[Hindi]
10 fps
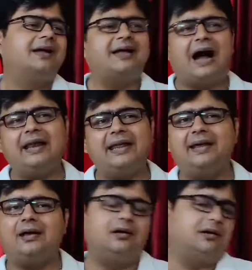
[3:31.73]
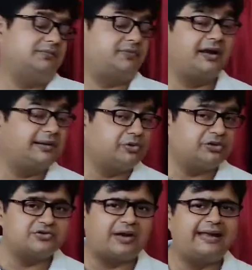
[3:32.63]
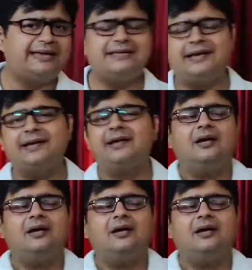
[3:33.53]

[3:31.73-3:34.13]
गाने ट्रेलर में उतने सुनाई नहीं दिए